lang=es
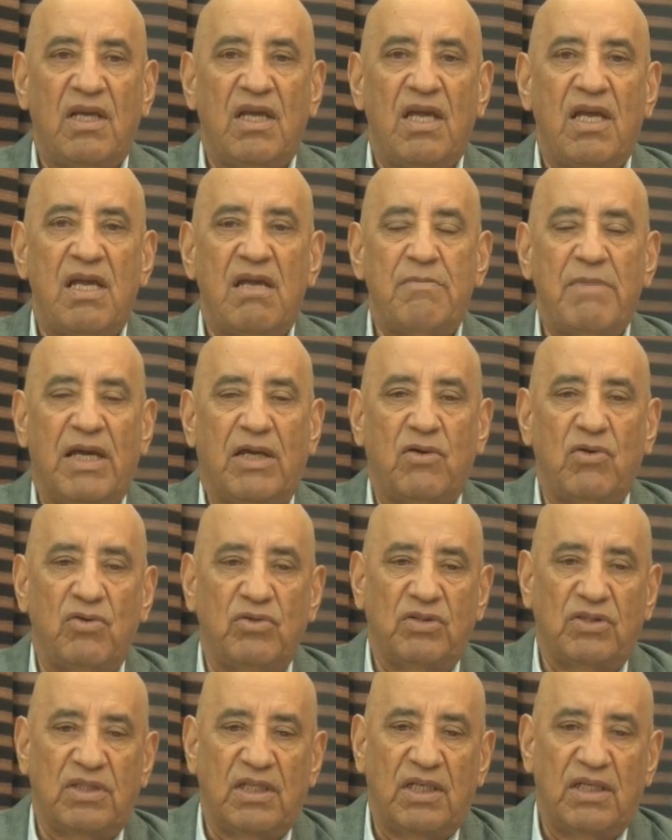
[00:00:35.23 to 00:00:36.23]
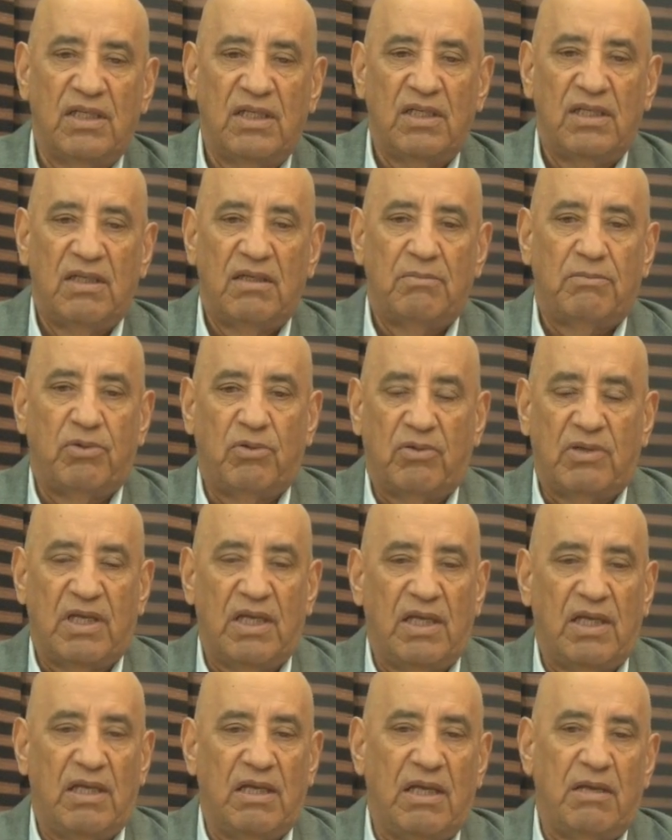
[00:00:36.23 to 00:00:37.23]
y me consta
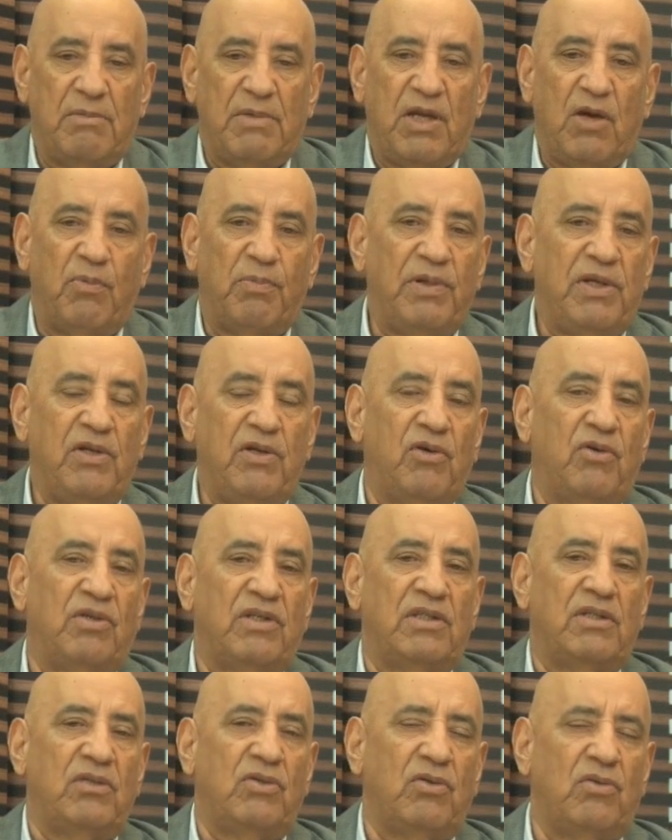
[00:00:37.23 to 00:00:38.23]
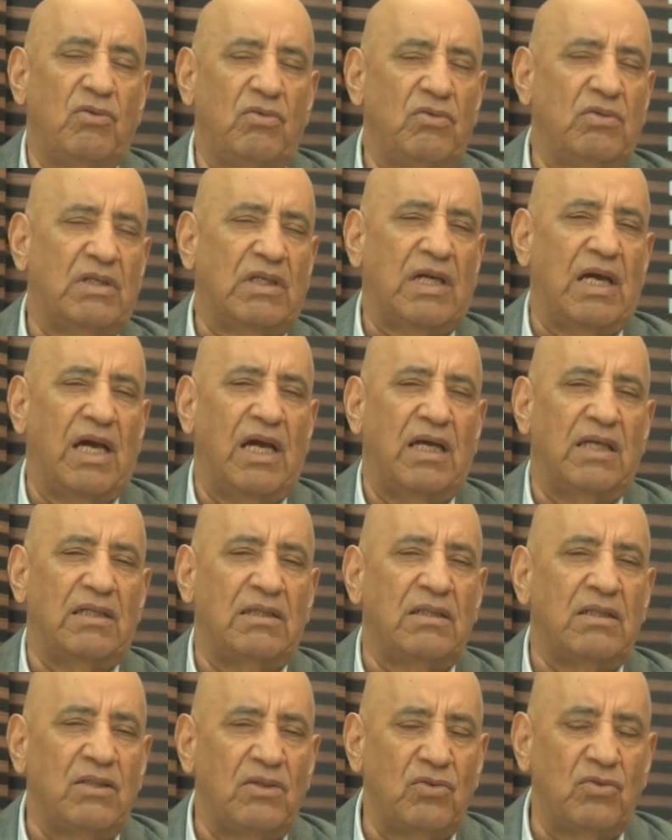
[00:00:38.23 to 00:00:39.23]
porque en mis opiniones nunca,
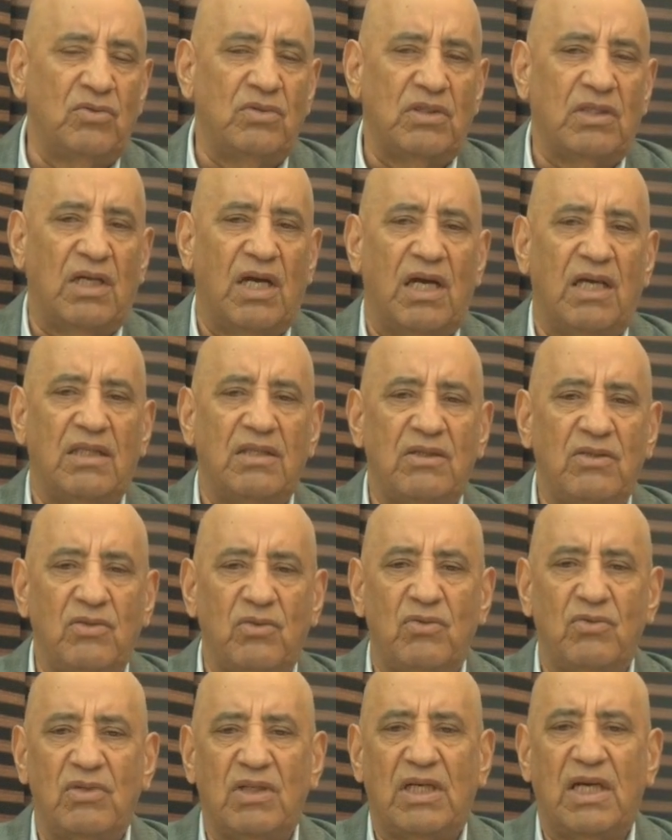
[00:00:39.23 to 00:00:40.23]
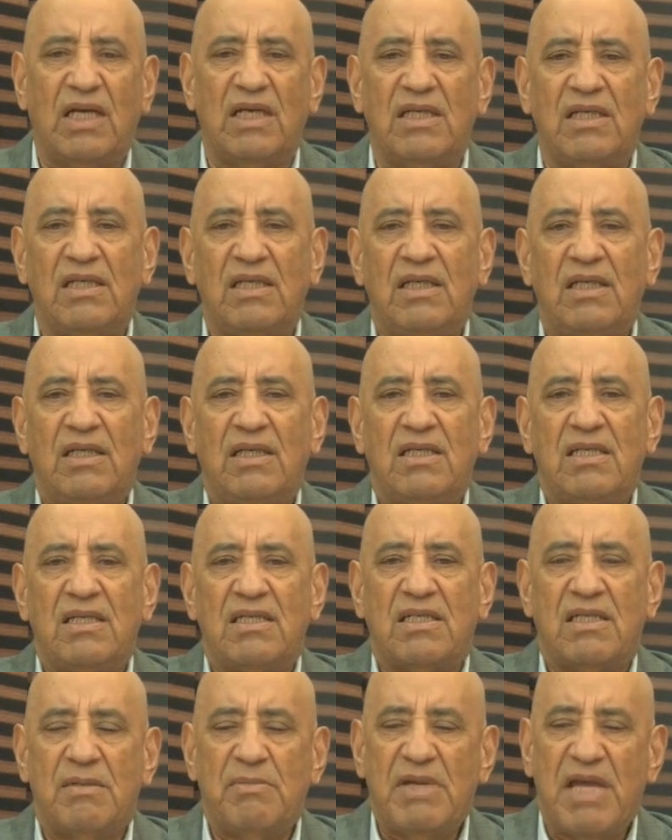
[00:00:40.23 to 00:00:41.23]
nunca, nunca
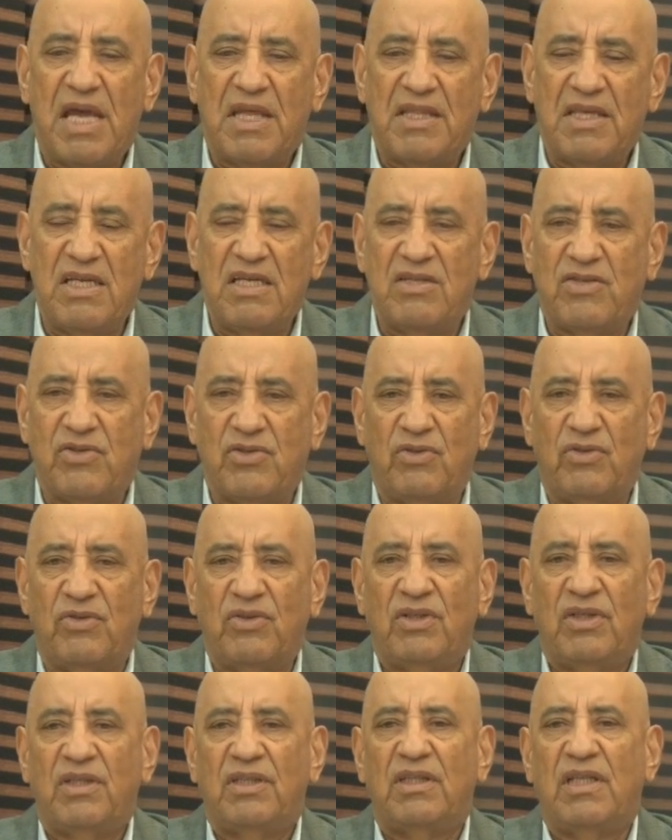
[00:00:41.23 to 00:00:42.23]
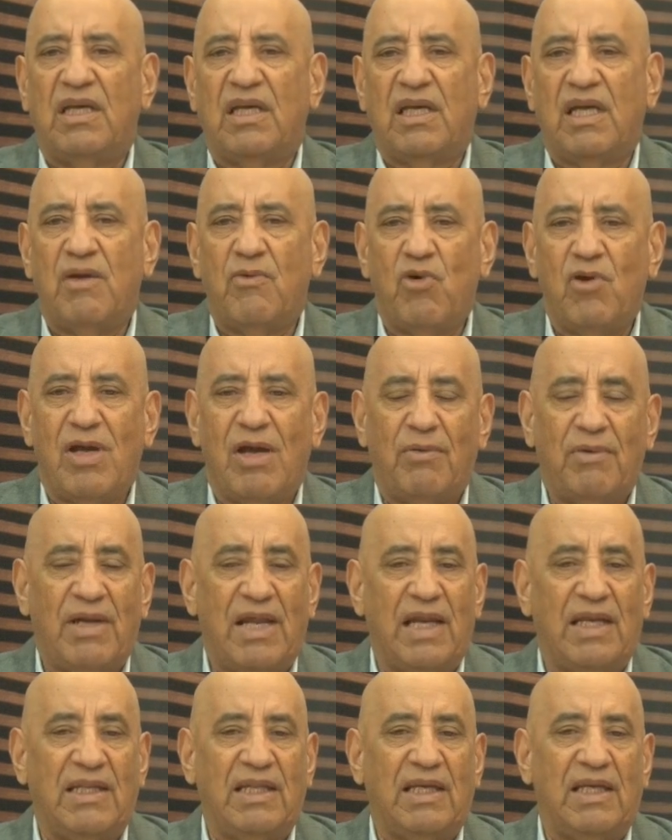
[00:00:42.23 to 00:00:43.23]
se me ha dicho de qué voy a
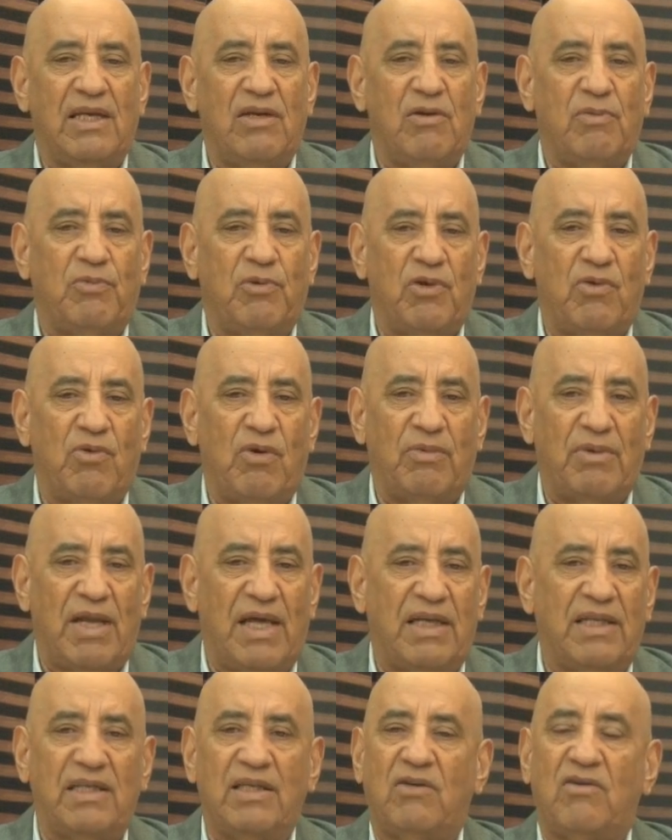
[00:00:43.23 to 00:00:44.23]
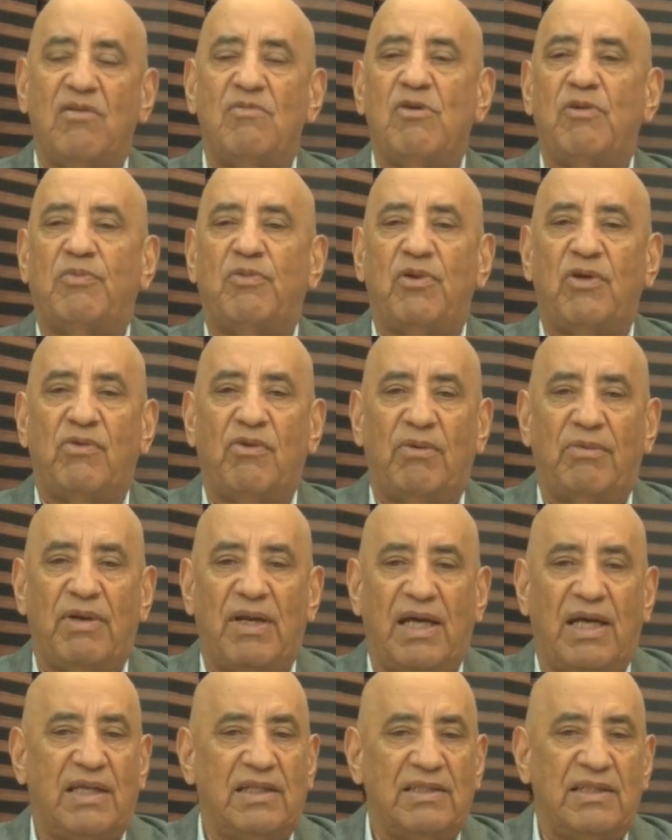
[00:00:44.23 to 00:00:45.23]
hablar, de qué no puedo hablar, ni cómo puedo
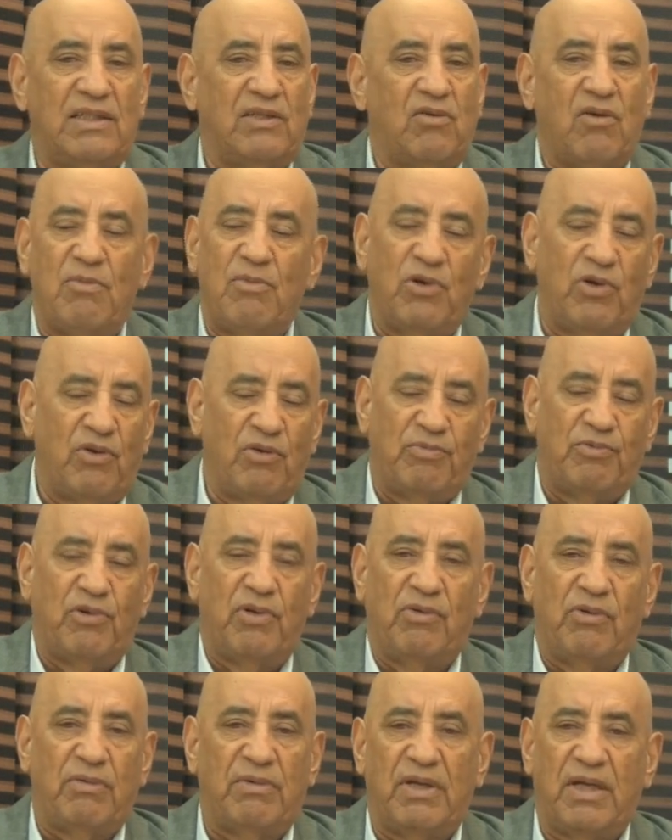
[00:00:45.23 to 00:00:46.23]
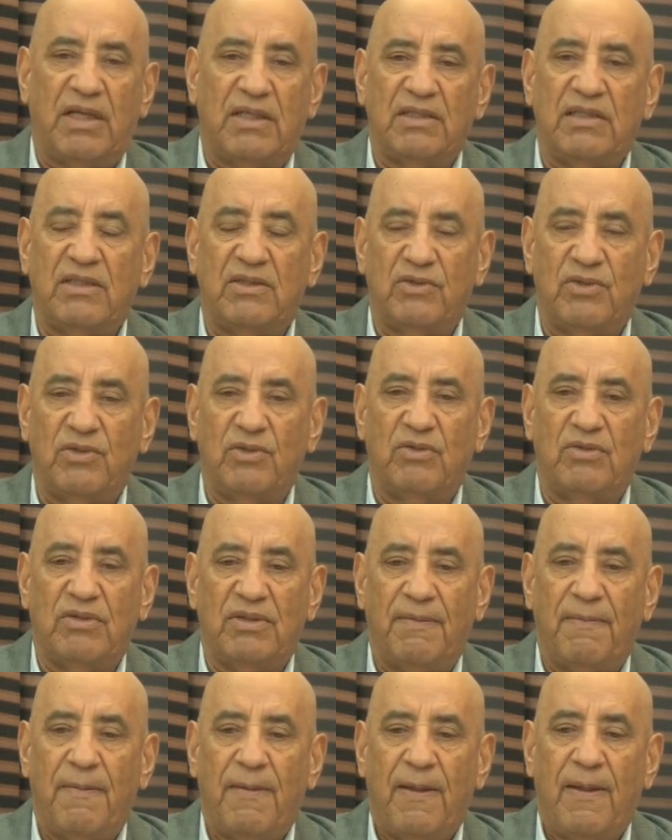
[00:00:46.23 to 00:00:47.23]
hablar, ni cómo no puedo hablar. Y yo
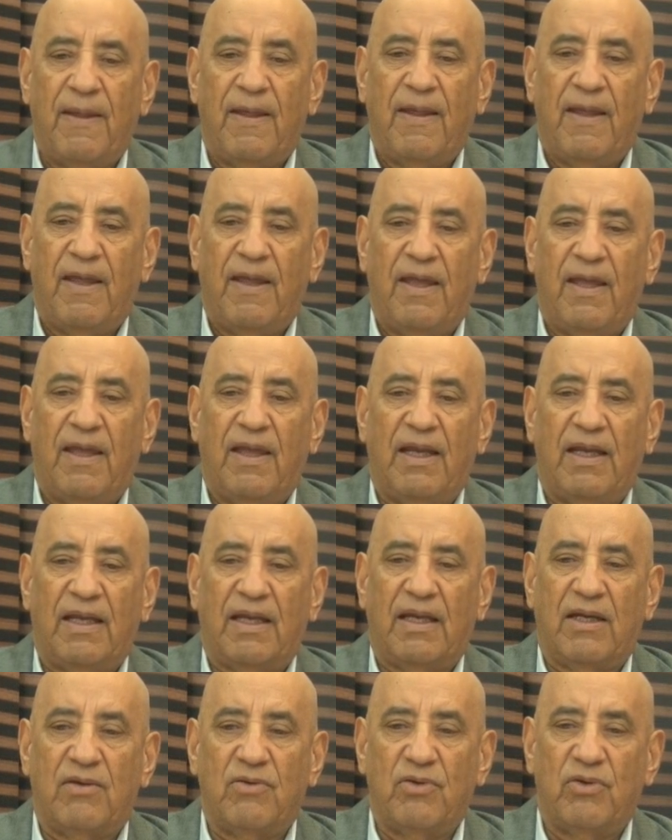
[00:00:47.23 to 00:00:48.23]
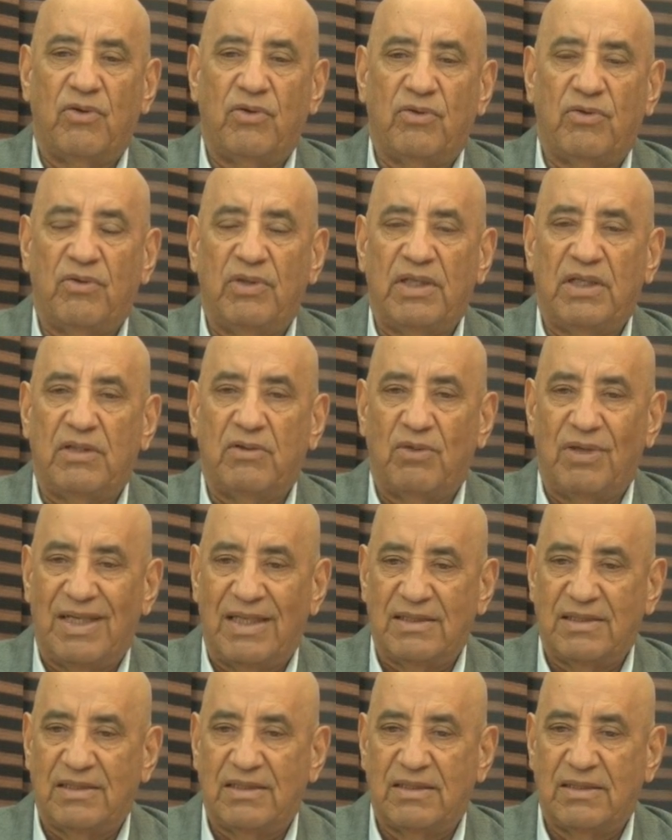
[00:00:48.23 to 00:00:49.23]
eh, les reconozco,
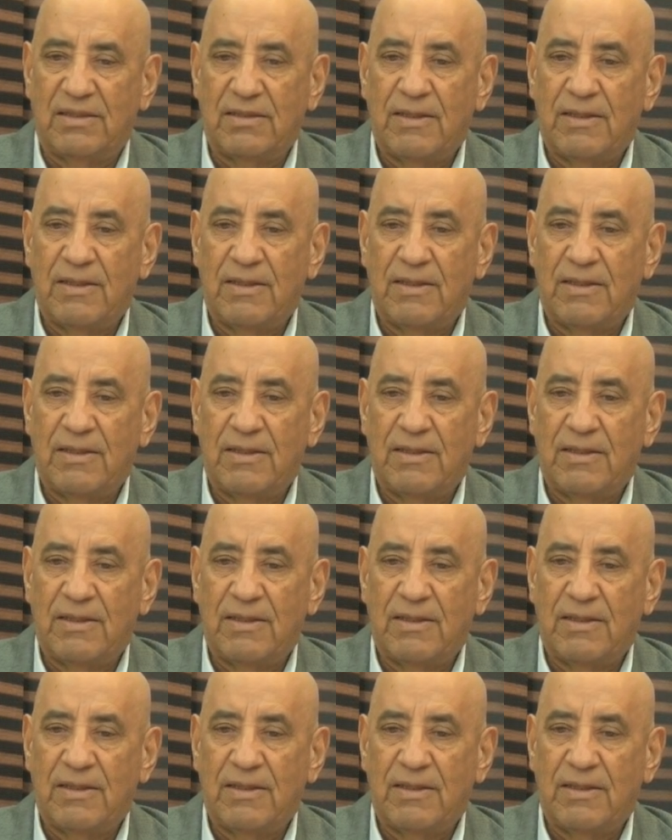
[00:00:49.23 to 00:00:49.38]
Nicolás,